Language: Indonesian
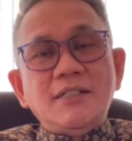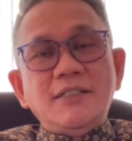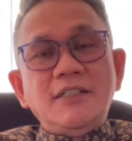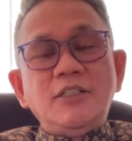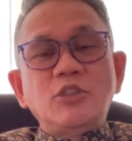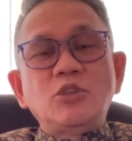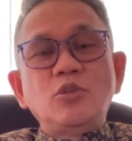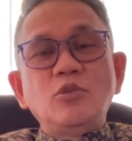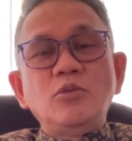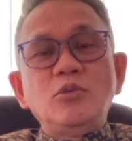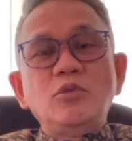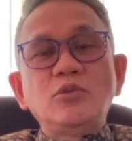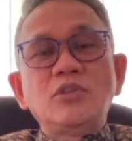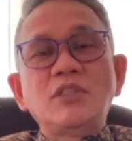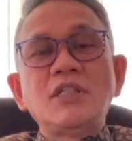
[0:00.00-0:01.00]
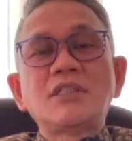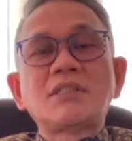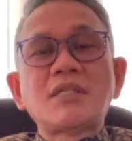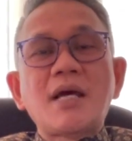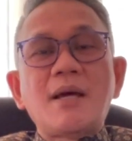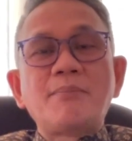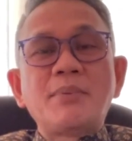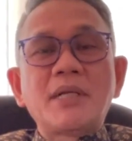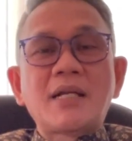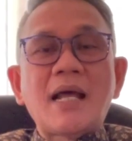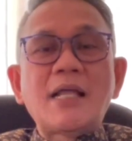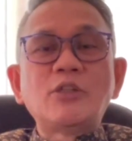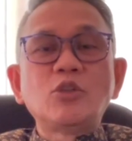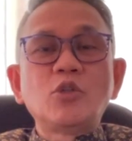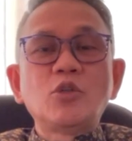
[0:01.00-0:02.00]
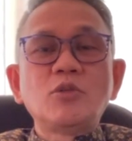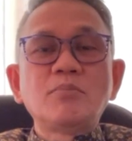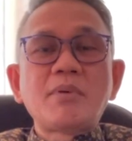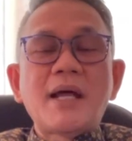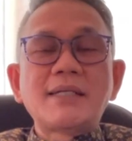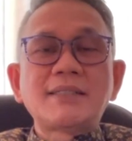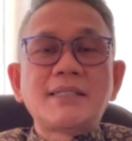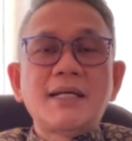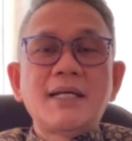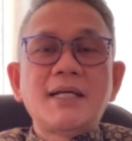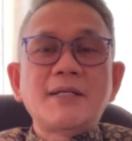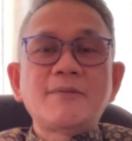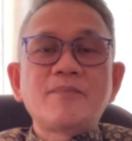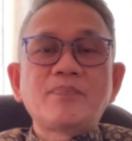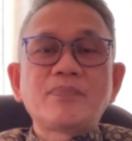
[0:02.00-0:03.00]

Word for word: itu tidak bergantung pada